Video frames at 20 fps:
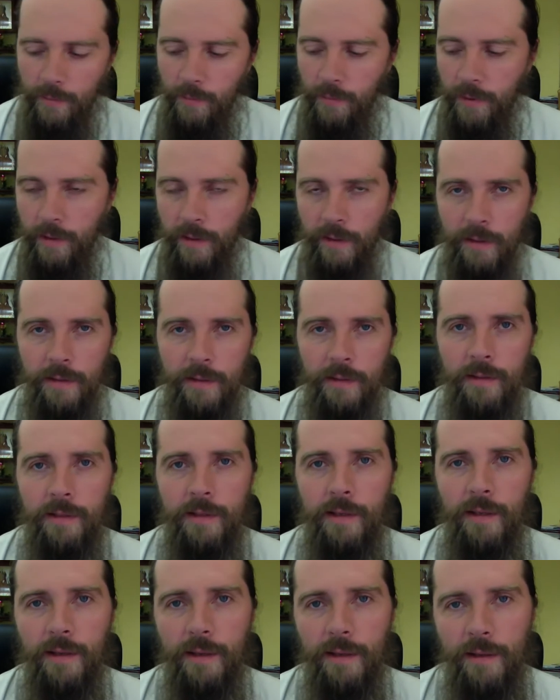
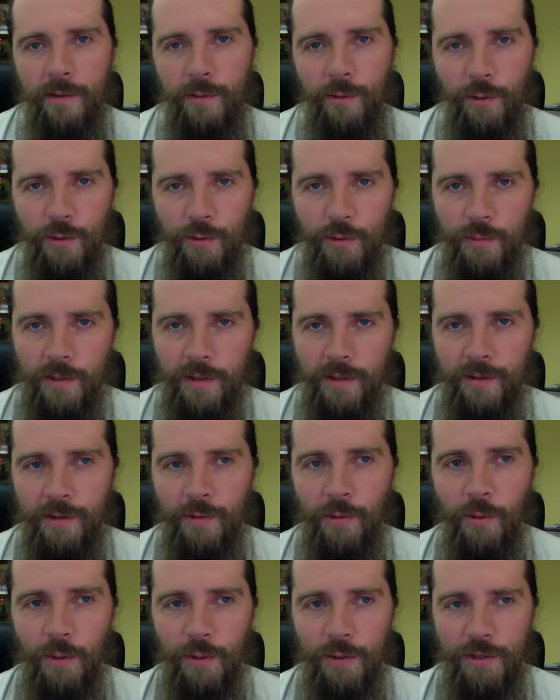потолстел, кожа у меня
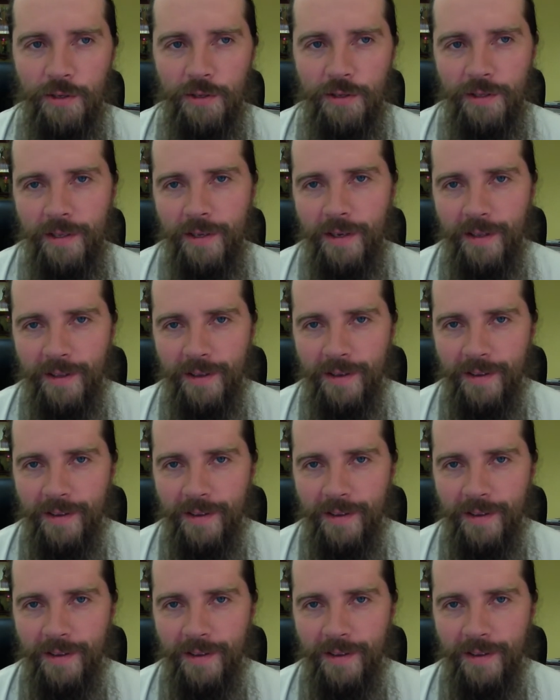толще стала.